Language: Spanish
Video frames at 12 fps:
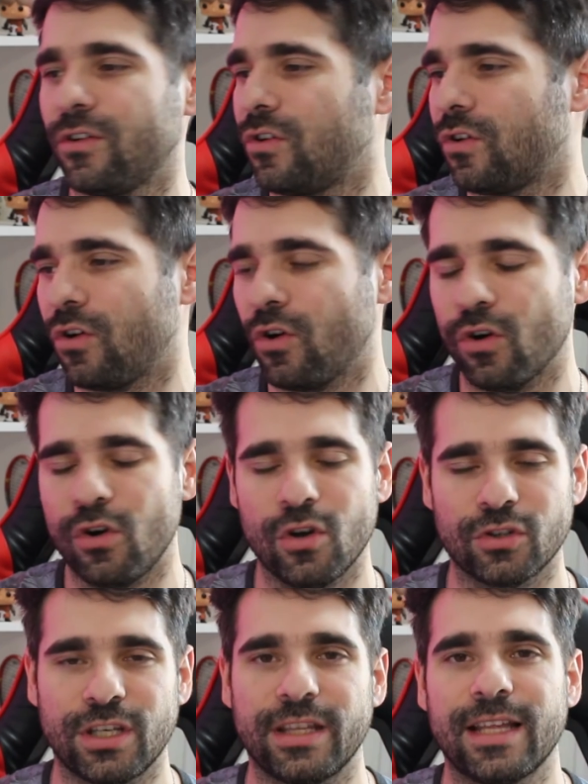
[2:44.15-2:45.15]
o,
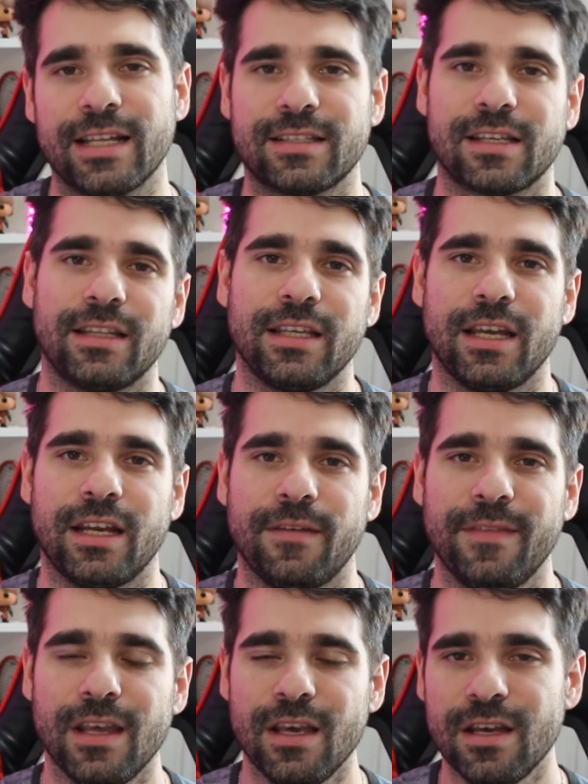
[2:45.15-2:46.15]
los stats que tiene,
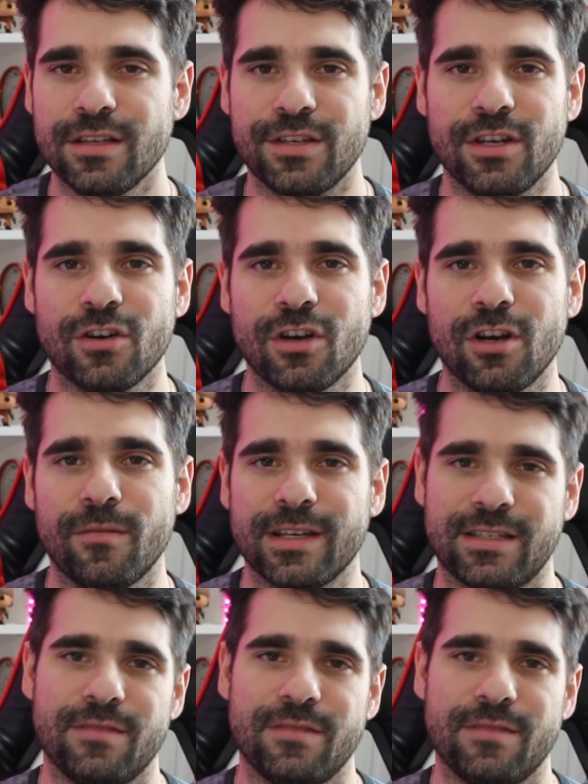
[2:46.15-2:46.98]
sino que lo más